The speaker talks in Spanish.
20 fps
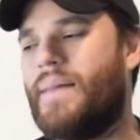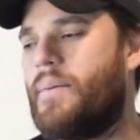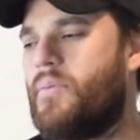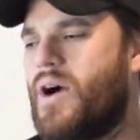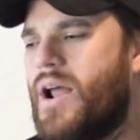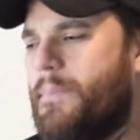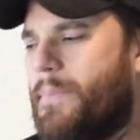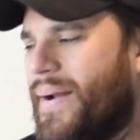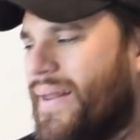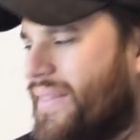
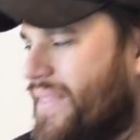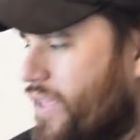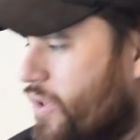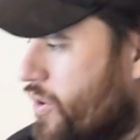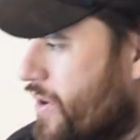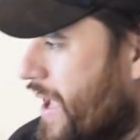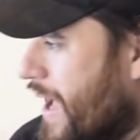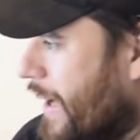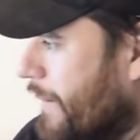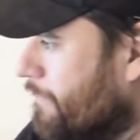vamos al partido
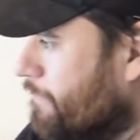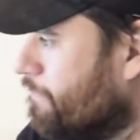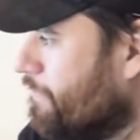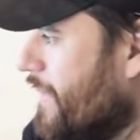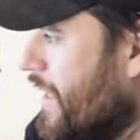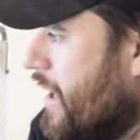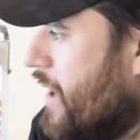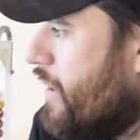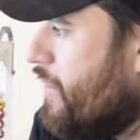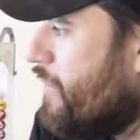ya.
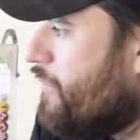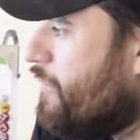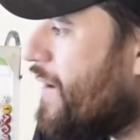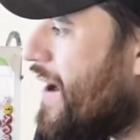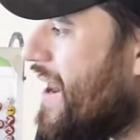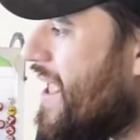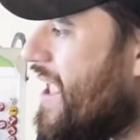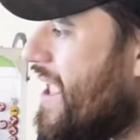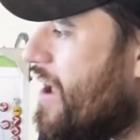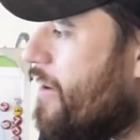
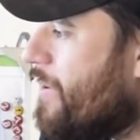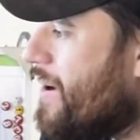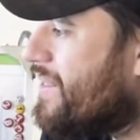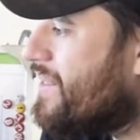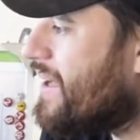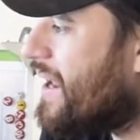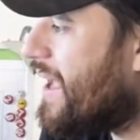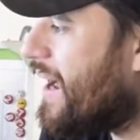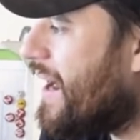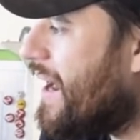Fariñez va a
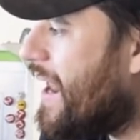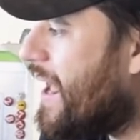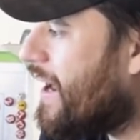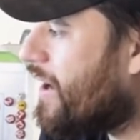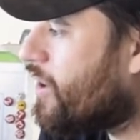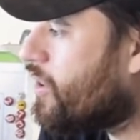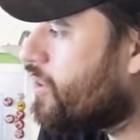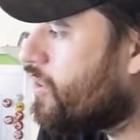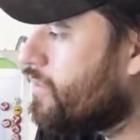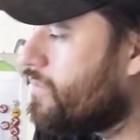estar en el
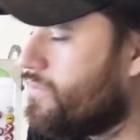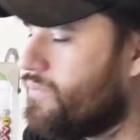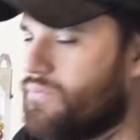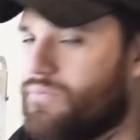arco.